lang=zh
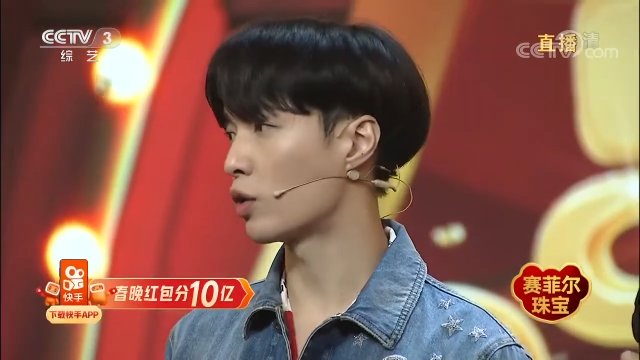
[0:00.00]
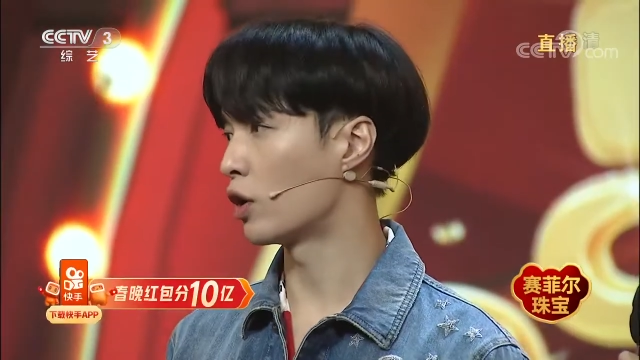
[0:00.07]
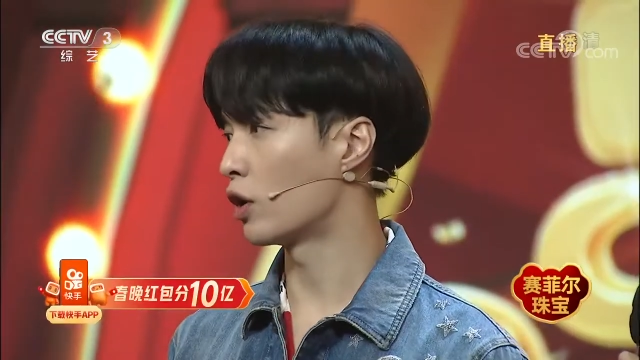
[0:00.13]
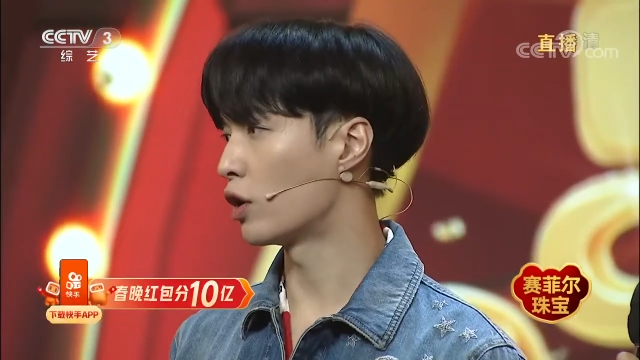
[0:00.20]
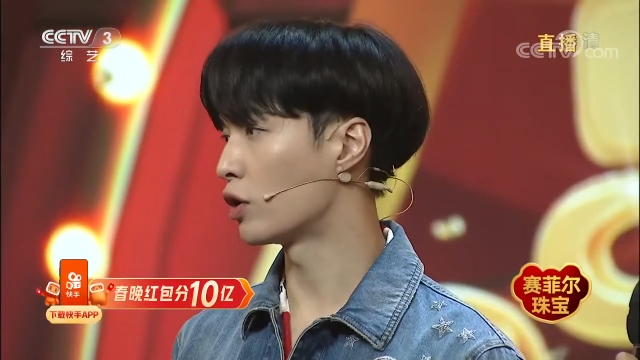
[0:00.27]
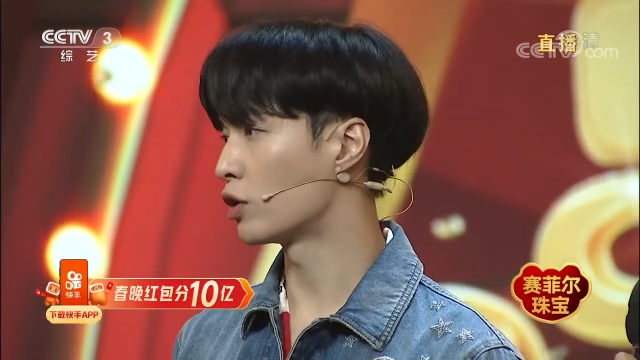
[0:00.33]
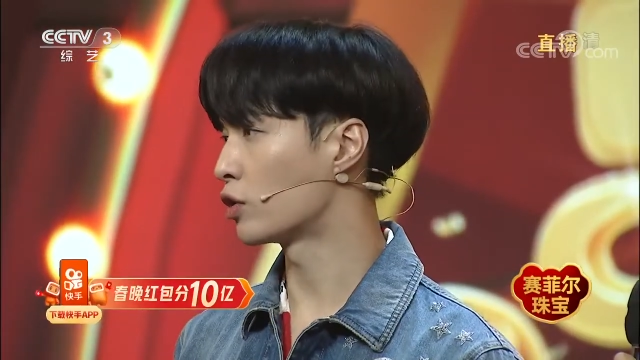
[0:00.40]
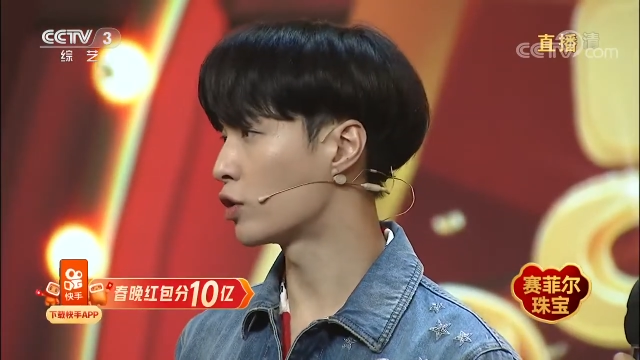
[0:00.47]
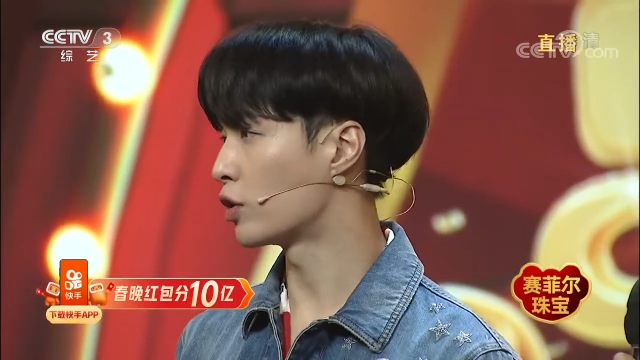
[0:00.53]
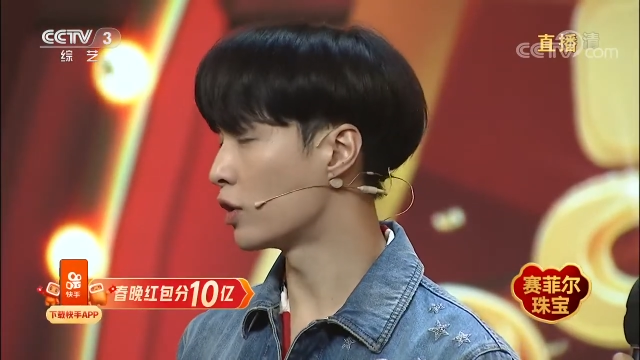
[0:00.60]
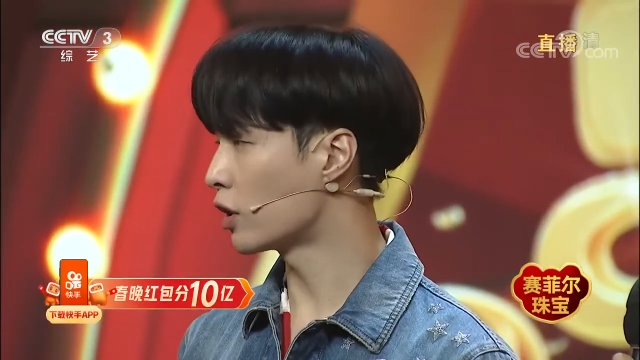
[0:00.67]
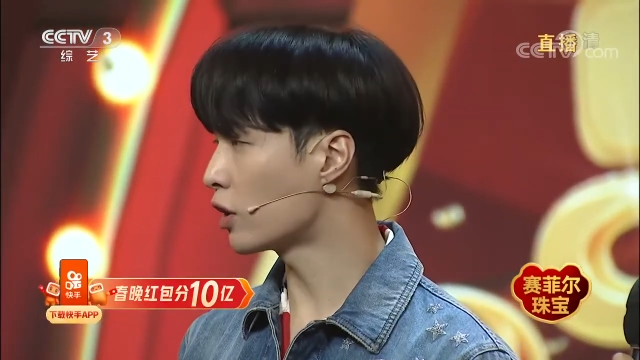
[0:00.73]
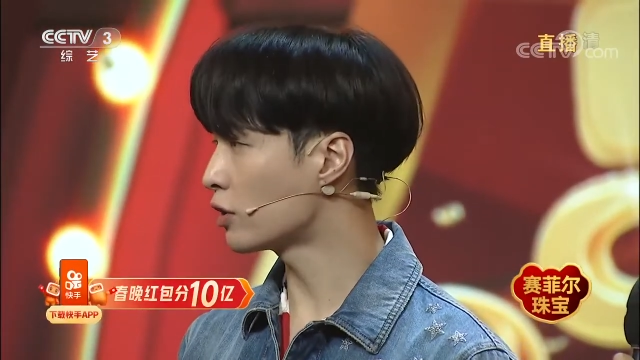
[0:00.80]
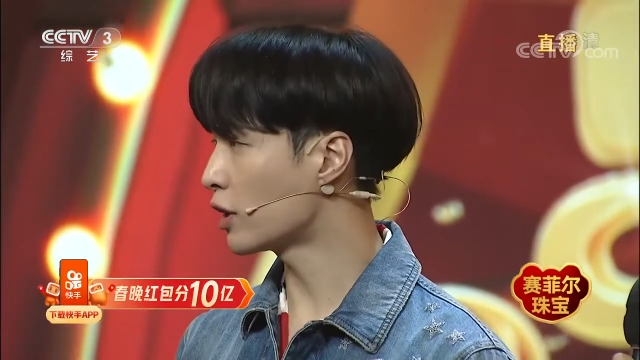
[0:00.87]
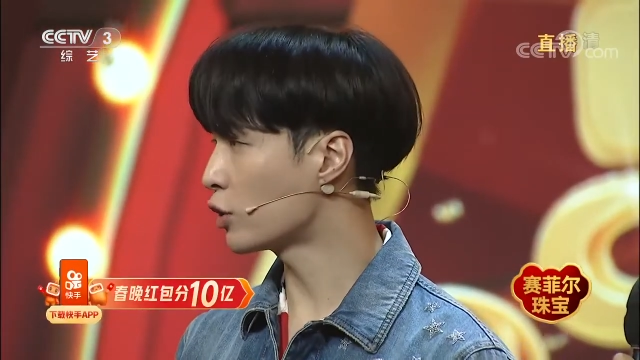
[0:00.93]
呃，
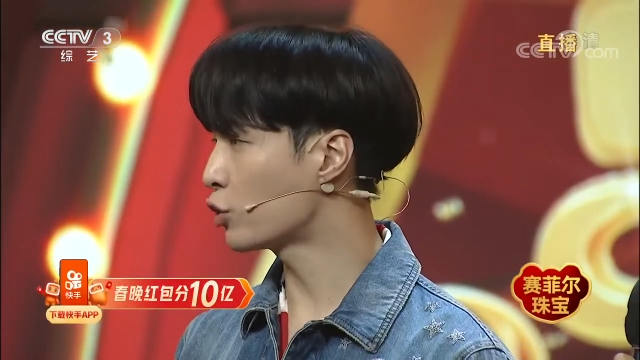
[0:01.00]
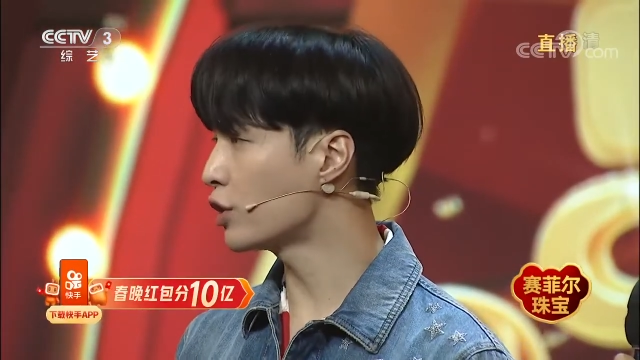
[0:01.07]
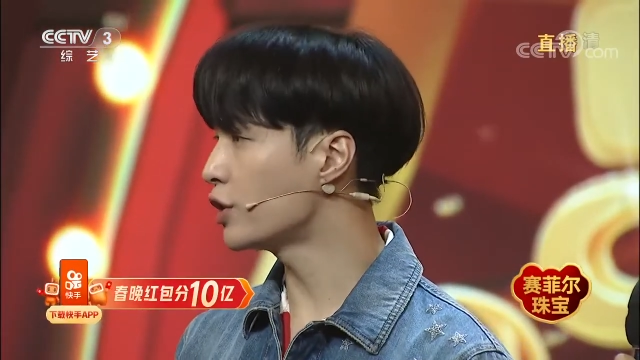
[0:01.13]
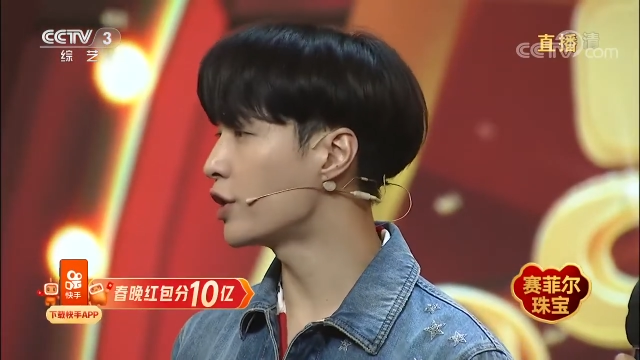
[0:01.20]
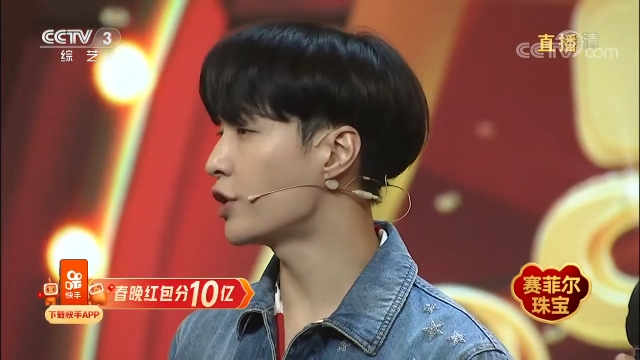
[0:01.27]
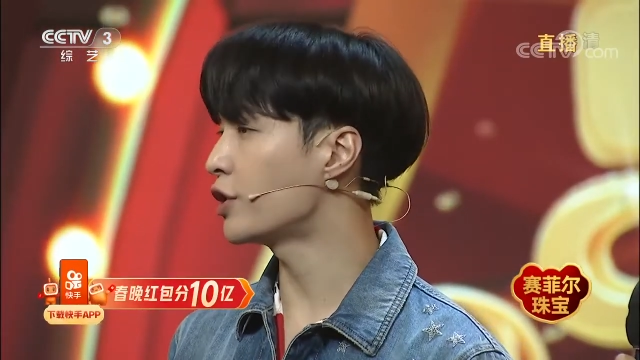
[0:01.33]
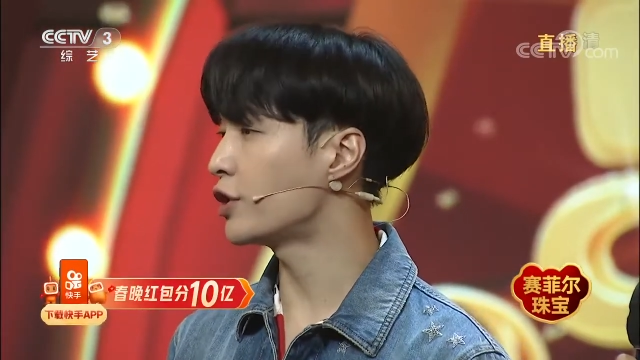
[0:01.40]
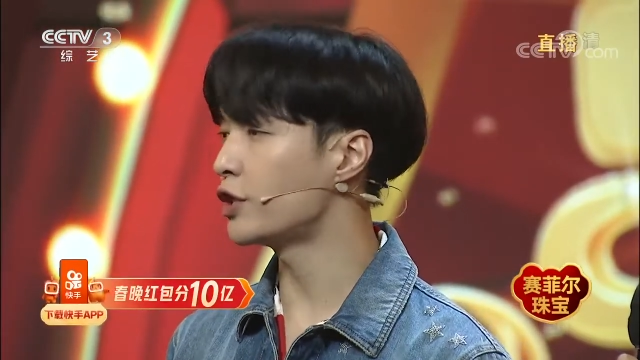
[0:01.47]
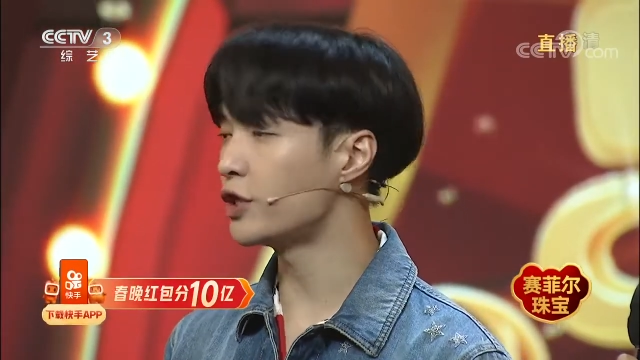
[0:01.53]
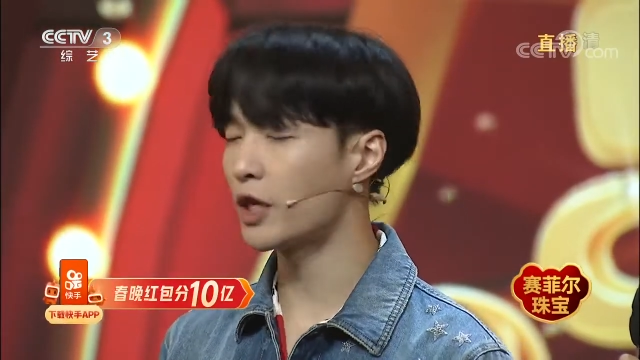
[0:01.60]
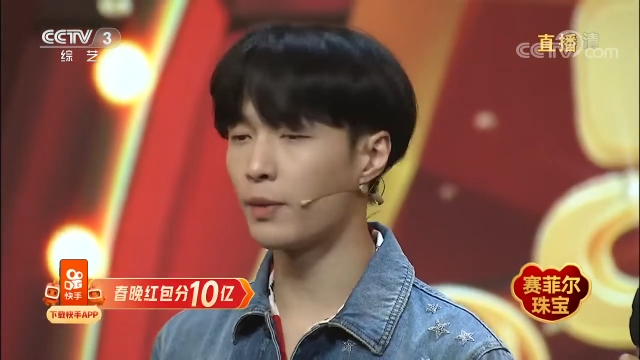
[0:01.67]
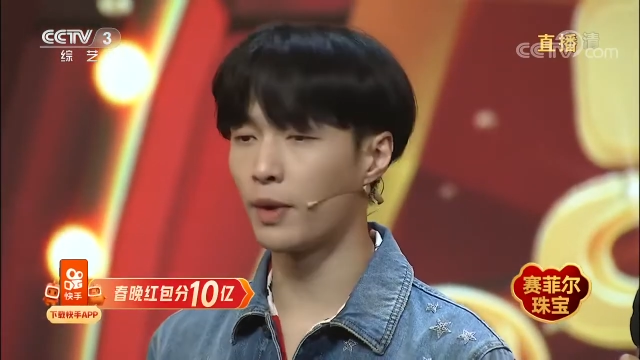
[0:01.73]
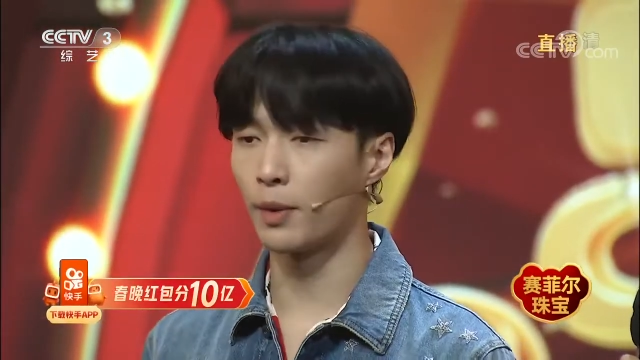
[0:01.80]
能够在春节期间